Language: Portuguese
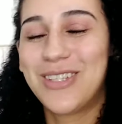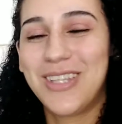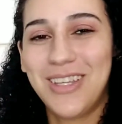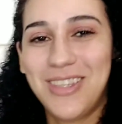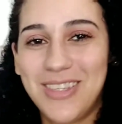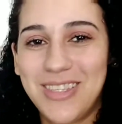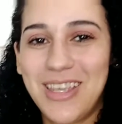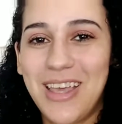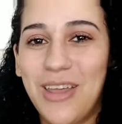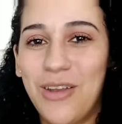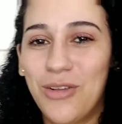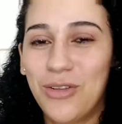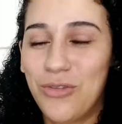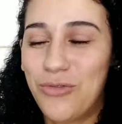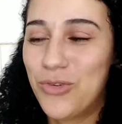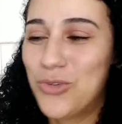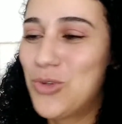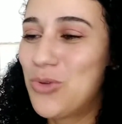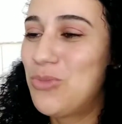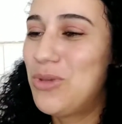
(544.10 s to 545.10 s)
Gente, sério, ontem eu
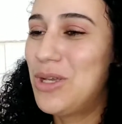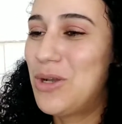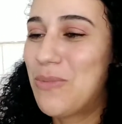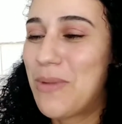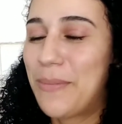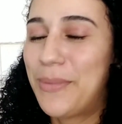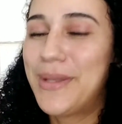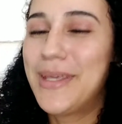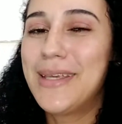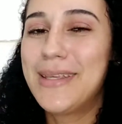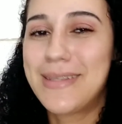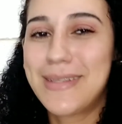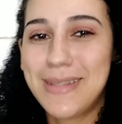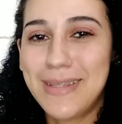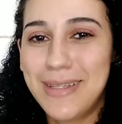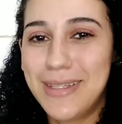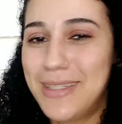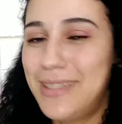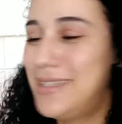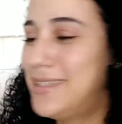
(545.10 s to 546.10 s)
fui dormir com uma
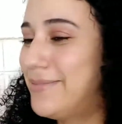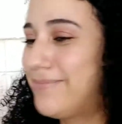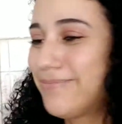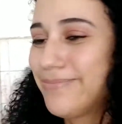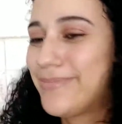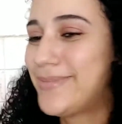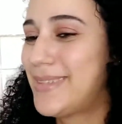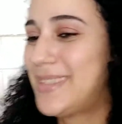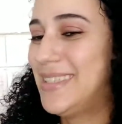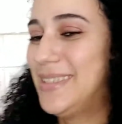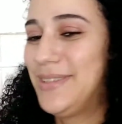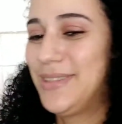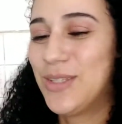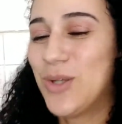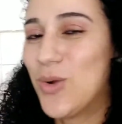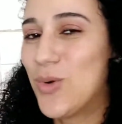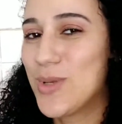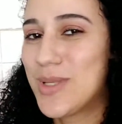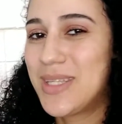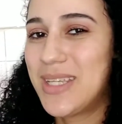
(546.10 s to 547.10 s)
preguiçinha aí
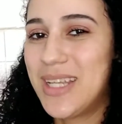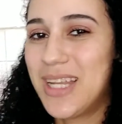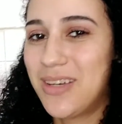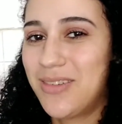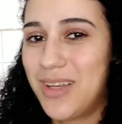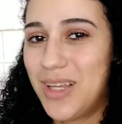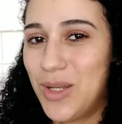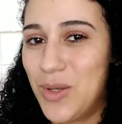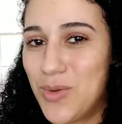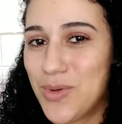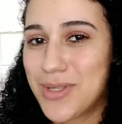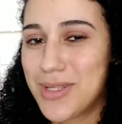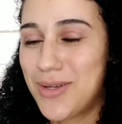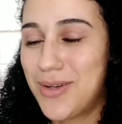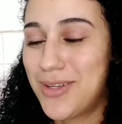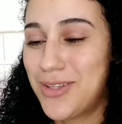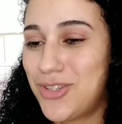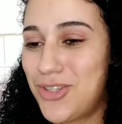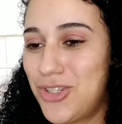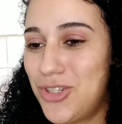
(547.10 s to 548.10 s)
não consegui lavar a louça
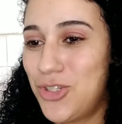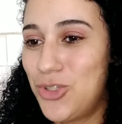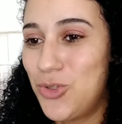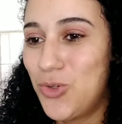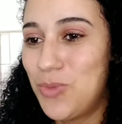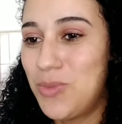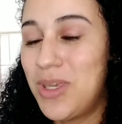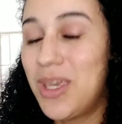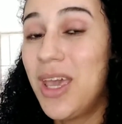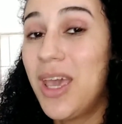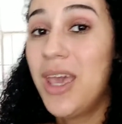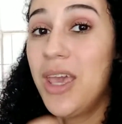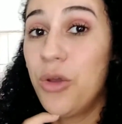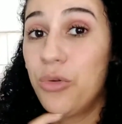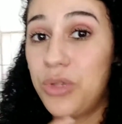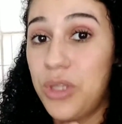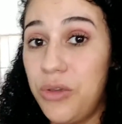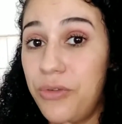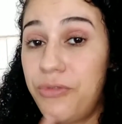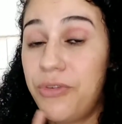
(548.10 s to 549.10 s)
antes de dormir. Eu
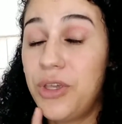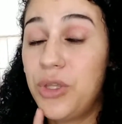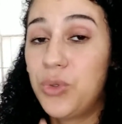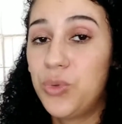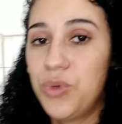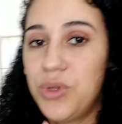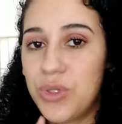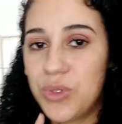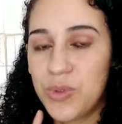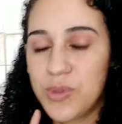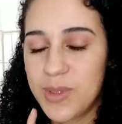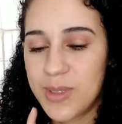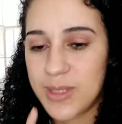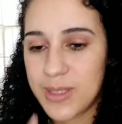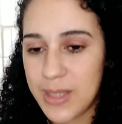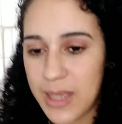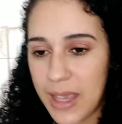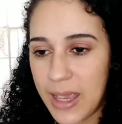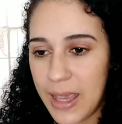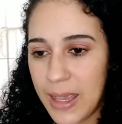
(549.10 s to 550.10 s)
tenho feito isso
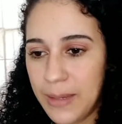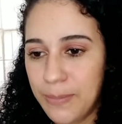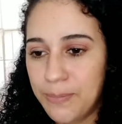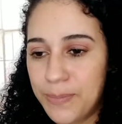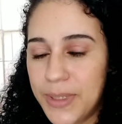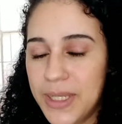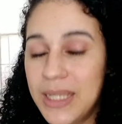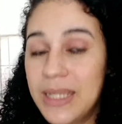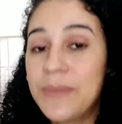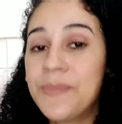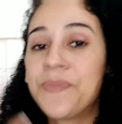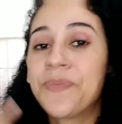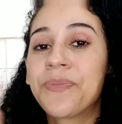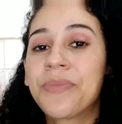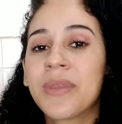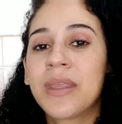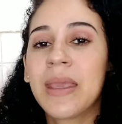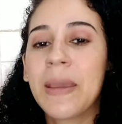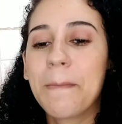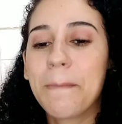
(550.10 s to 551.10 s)
sempre,
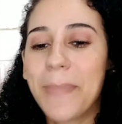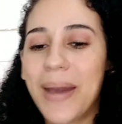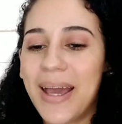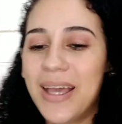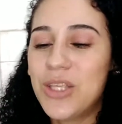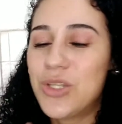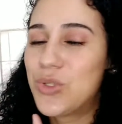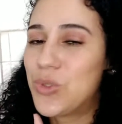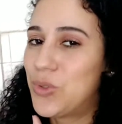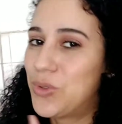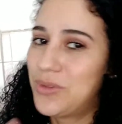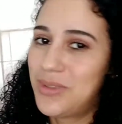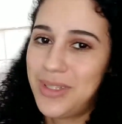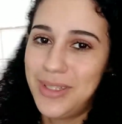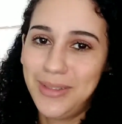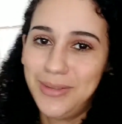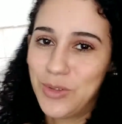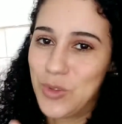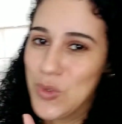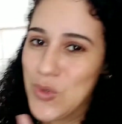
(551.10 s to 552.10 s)
mas
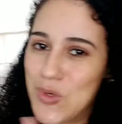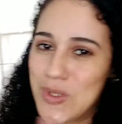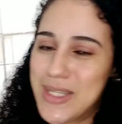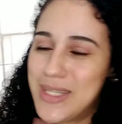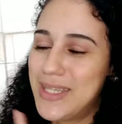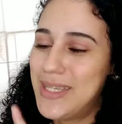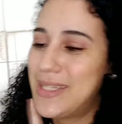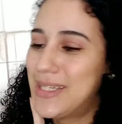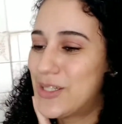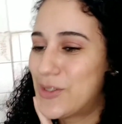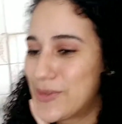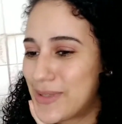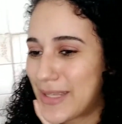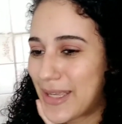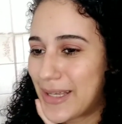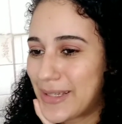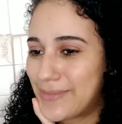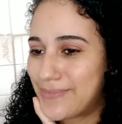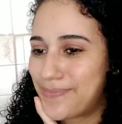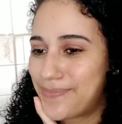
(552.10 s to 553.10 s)
ontem não consegui não,
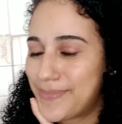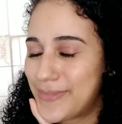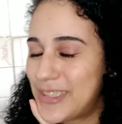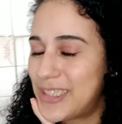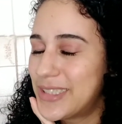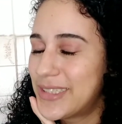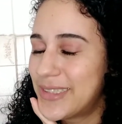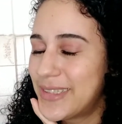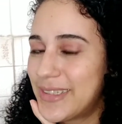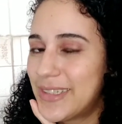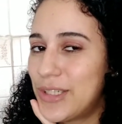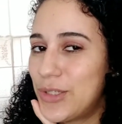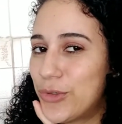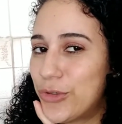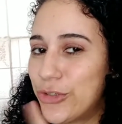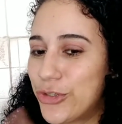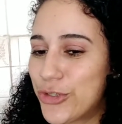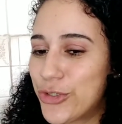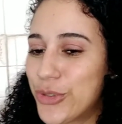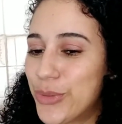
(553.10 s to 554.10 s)
tá? E
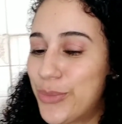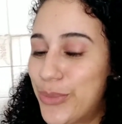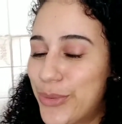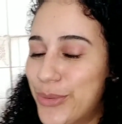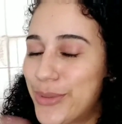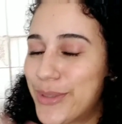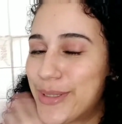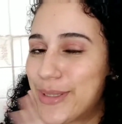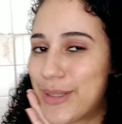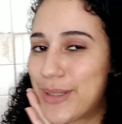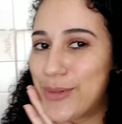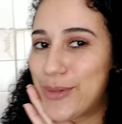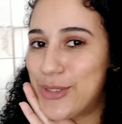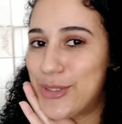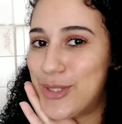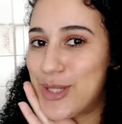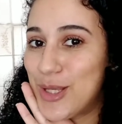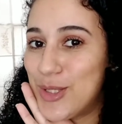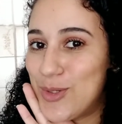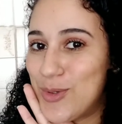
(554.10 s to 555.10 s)
hoje sobrou essa
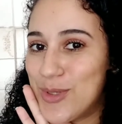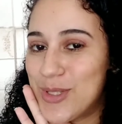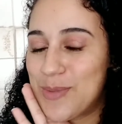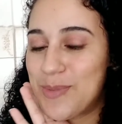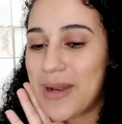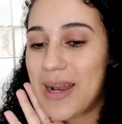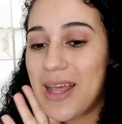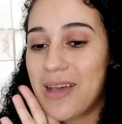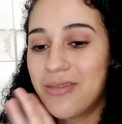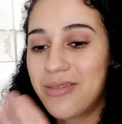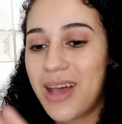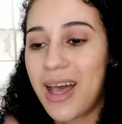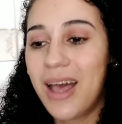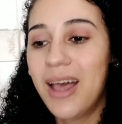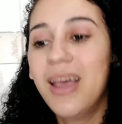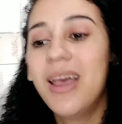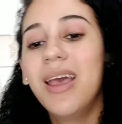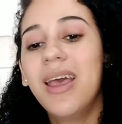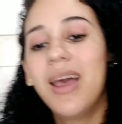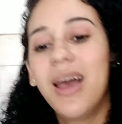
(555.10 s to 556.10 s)
quantidade de louça para
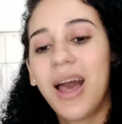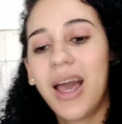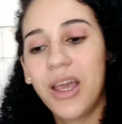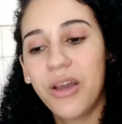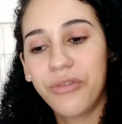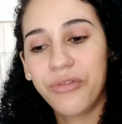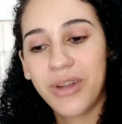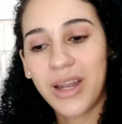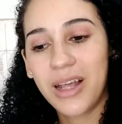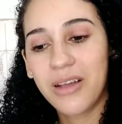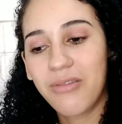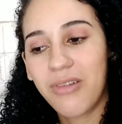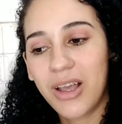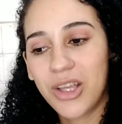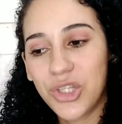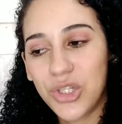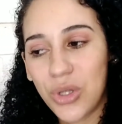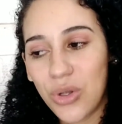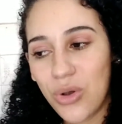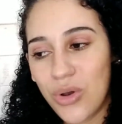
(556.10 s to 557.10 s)
lavar. Aí eu vou lavar
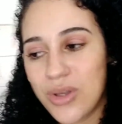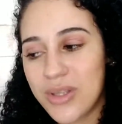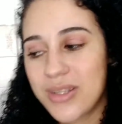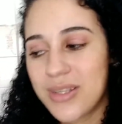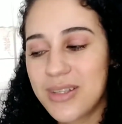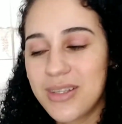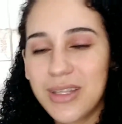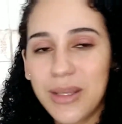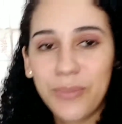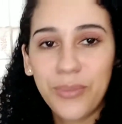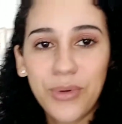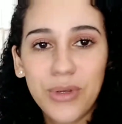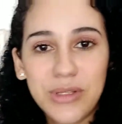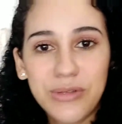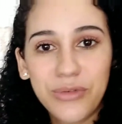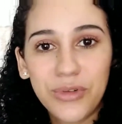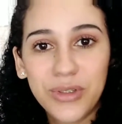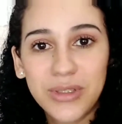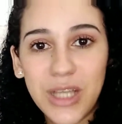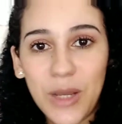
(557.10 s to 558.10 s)
as louças e depois
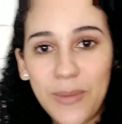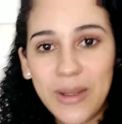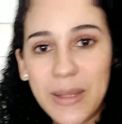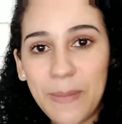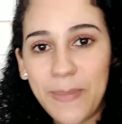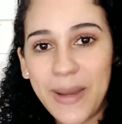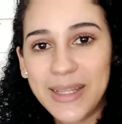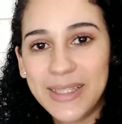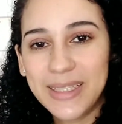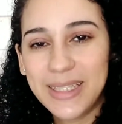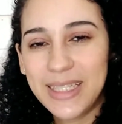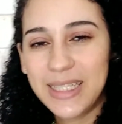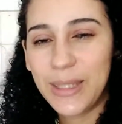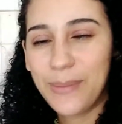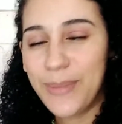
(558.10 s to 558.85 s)
vou dar uma limpada aqui na